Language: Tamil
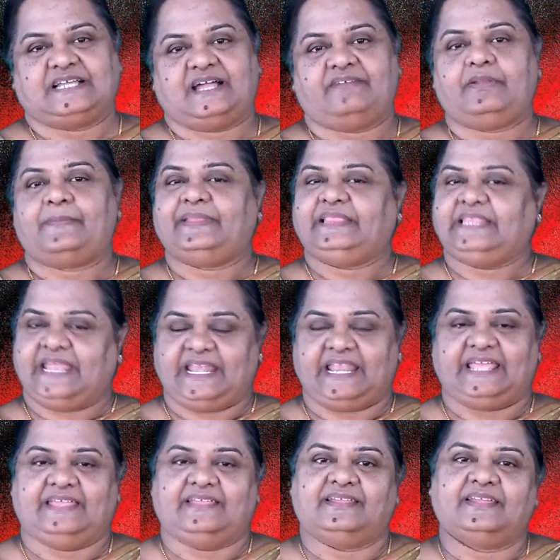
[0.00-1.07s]
அவனை பற்றி என்ன
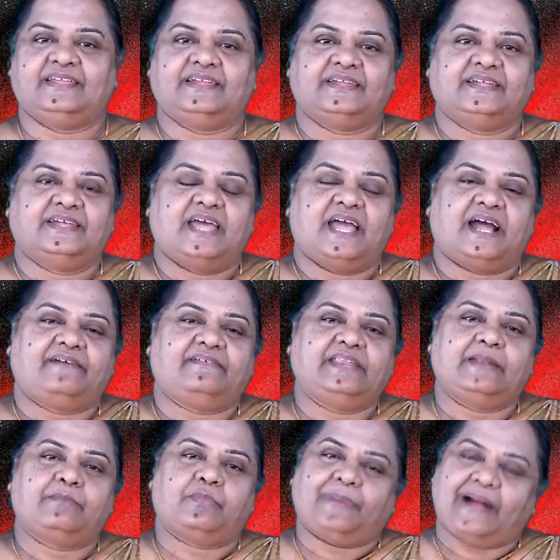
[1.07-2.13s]
அவனை
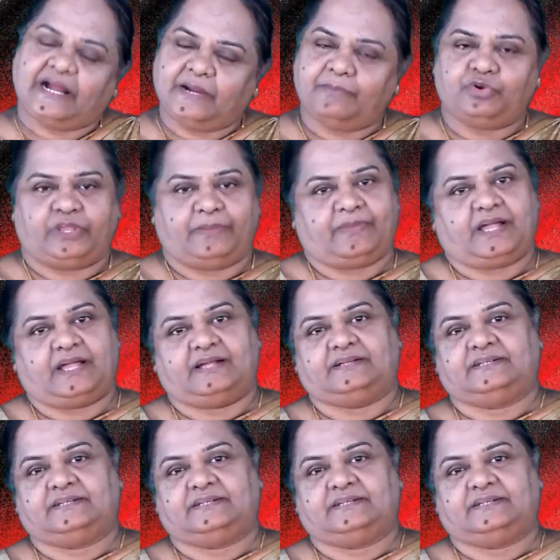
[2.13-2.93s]
நம்ம பார்க்க முடியுமா